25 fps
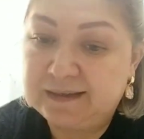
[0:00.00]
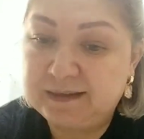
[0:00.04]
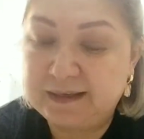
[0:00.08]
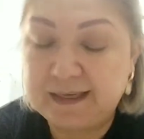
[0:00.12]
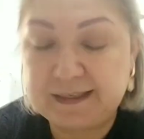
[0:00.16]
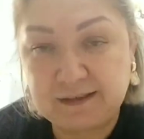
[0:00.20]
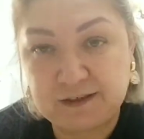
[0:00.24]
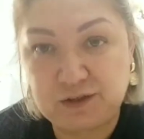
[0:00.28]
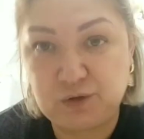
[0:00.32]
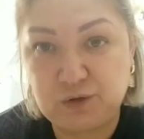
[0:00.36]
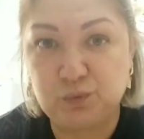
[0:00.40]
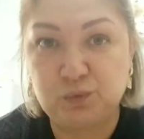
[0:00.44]

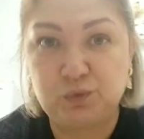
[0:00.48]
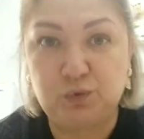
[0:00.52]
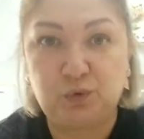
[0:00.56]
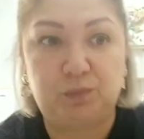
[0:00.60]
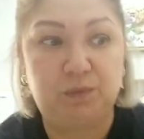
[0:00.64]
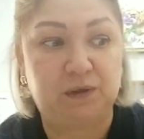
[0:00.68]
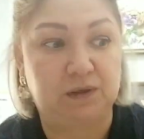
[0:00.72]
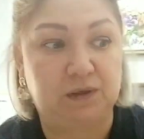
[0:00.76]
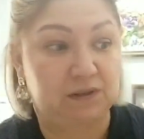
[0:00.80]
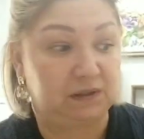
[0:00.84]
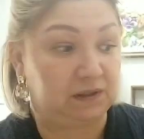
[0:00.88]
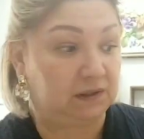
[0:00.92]
Это
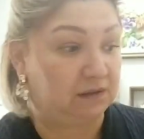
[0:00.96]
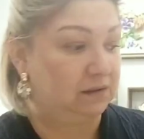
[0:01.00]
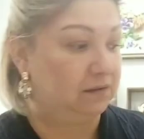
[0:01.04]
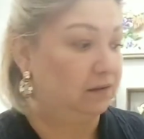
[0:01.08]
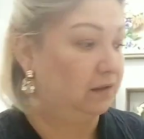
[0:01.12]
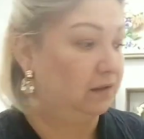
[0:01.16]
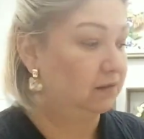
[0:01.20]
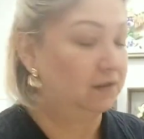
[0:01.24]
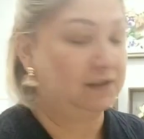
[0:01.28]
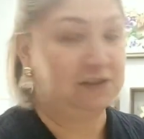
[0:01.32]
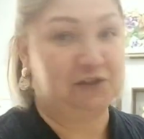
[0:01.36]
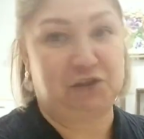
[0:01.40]
неудобно. Кстати,
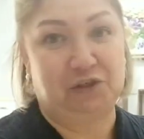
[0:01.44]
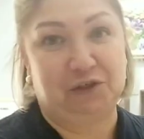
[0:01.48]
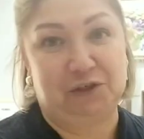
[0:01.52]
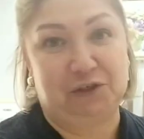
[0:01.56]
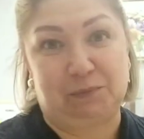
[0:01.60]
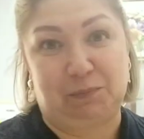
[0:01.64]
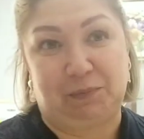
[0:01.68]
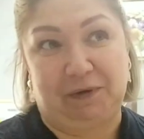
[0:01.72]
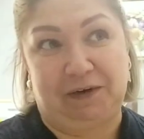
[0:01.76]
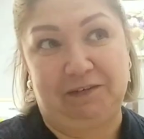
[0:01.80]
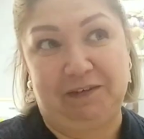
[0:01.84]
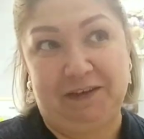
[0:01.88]
надо
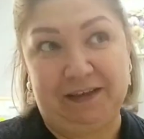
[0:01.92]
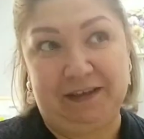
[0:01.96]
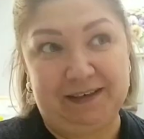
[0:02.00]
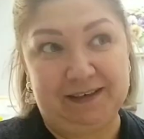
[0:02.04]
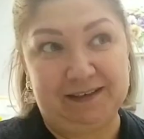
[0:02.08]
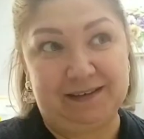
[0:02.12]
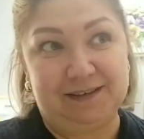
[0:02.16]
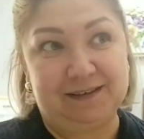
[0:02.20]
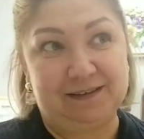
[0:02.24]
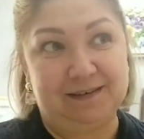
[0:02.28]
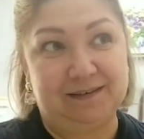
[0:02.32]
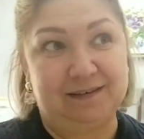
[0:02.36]
сейчас
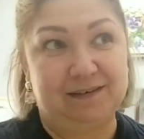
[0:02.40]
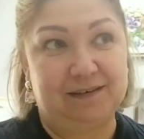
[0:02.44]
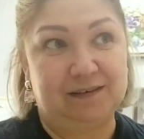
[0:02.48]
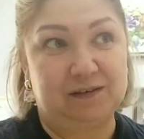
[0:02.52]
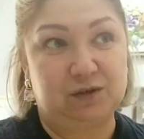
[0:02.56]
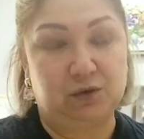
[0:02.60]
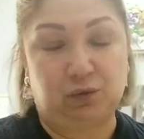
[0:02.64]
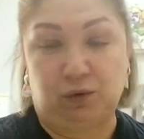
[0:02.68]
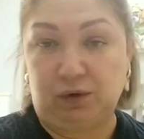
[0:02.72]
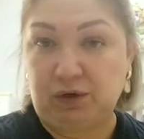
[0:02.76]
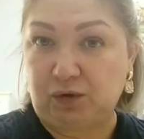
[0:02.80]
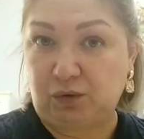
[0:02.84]
проверить,
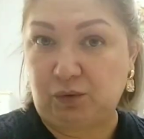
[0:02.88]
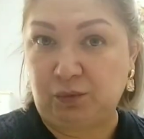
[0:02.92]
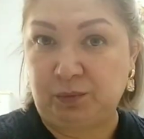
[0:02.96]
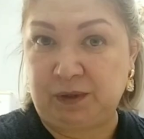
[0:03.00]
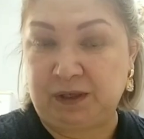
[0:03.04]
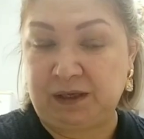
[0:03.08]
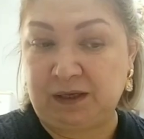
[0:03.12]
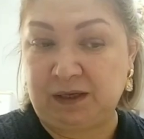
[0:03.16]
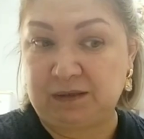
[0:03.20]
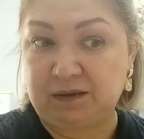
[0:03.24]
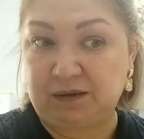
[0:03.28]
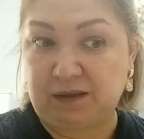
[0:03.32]
сколько у
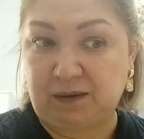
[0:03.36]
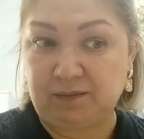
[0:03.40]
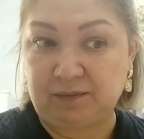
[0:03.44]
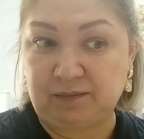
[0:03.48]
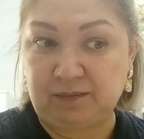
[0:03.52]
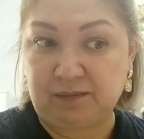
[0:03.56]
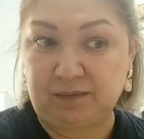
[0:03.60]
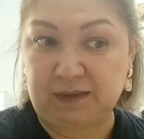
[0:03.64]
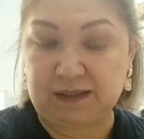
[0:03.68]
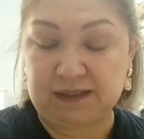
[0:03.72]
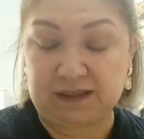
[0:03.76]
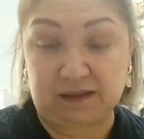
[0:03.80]
меня
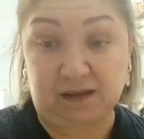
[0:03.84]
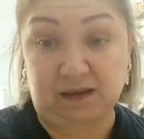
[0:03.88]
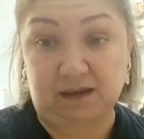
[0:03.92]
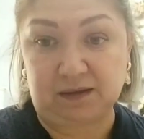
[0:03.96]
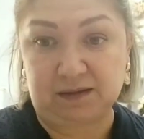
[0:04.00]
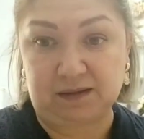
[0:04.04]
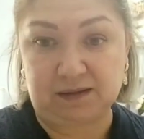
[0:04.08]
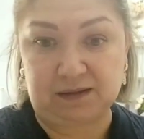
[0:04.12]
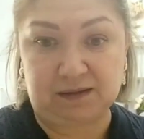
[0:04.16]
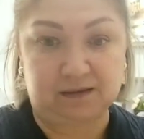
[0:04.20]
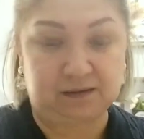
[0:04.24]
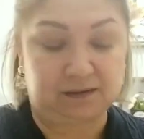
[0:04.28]
там
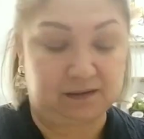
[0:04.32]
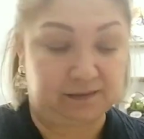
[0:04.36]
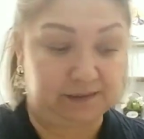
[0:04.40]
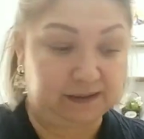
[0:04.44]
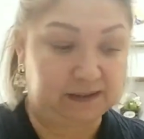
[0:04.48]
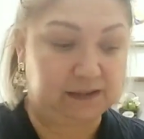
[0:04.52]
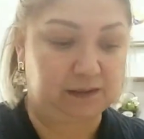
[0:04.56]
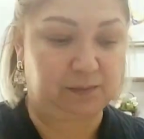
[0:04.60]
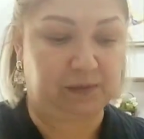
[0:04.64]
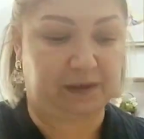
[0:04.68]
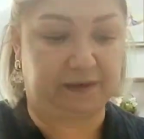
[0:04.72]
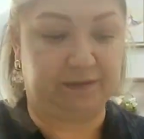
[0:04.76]
осталось.
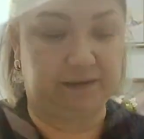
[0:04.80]
Давайте Из